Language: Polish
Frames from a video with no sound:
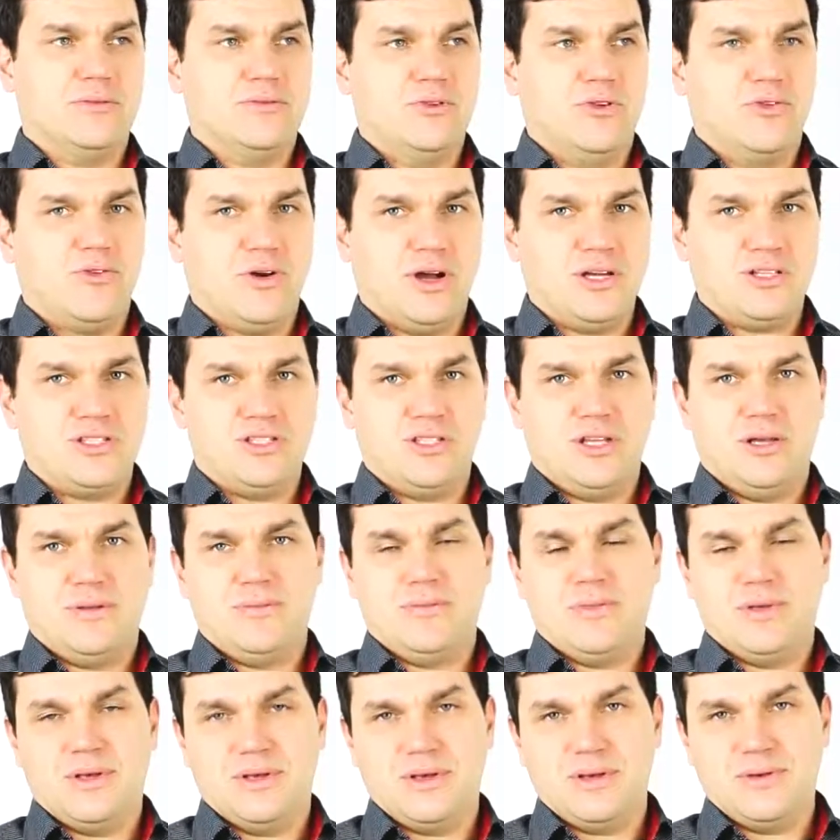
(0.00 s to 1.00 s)
No właśnie,
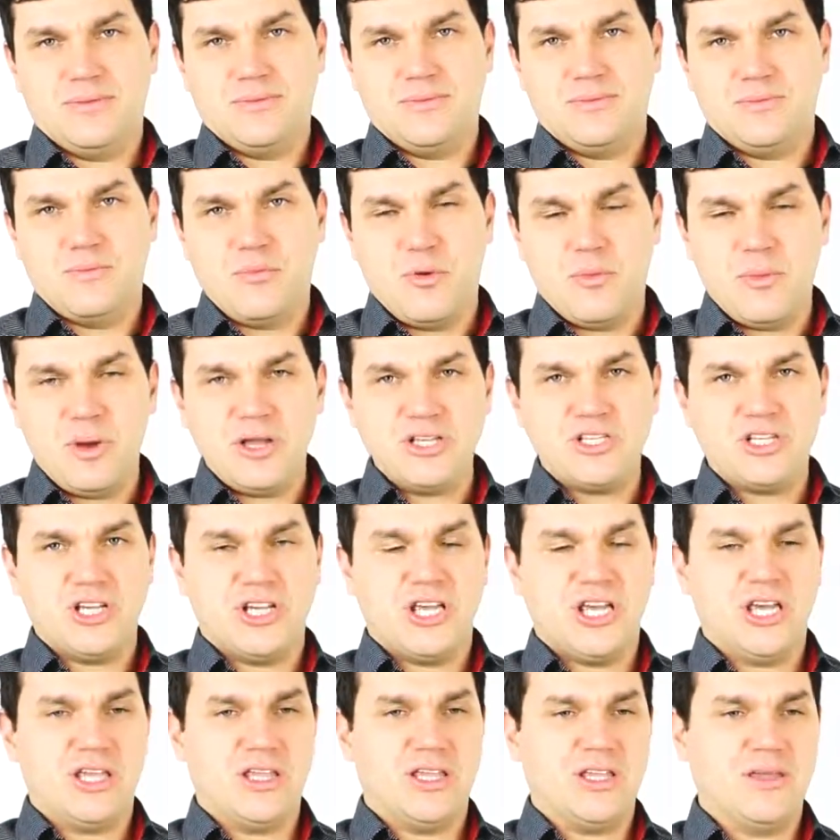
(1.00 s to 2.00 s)
w
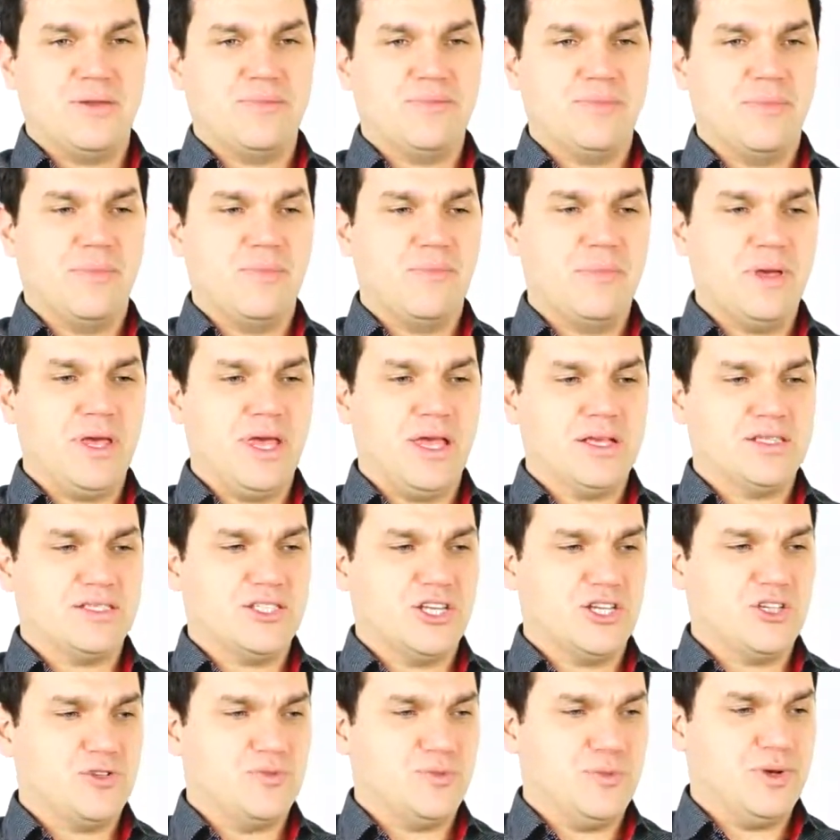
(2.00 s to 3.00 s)
momencie kiedy my
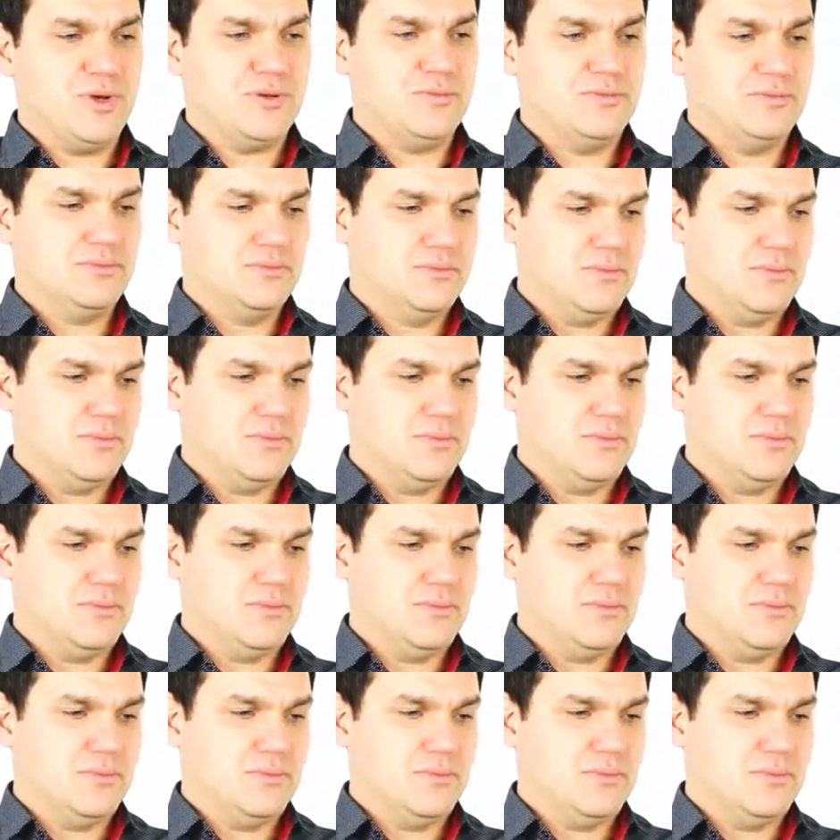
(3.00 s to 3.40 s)
jesteśmy